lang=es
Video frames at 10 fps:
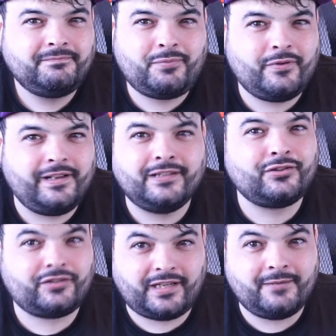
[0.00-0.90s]

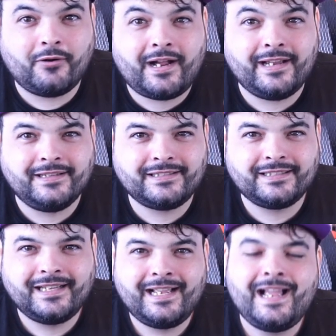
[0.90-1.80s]
Pues os
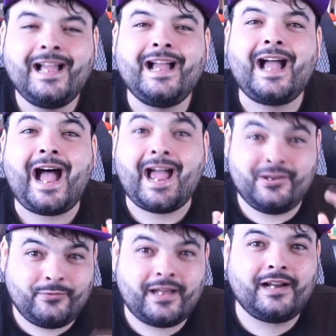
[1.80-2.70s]
equivocáis.
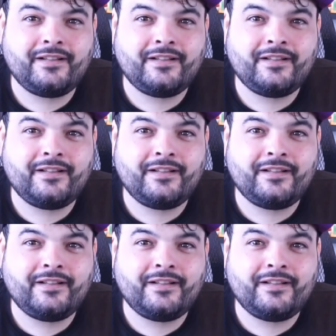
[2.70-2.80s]
Ayudar